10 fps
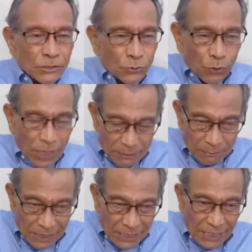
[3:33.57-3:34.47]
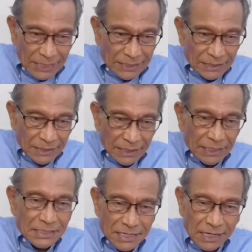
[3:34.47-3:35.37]
Tuhan melihat
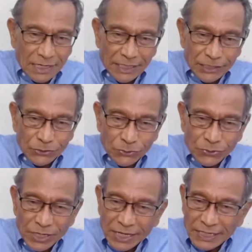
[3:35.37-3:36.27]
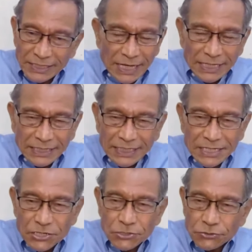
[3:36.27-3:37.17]
rencana itu yang tidak
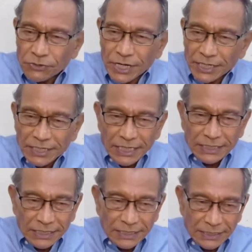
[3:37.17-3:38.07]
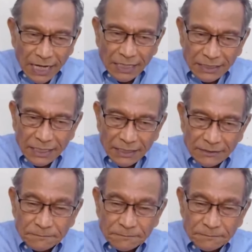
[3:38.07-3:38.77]
sesuai dengan kehendaknya.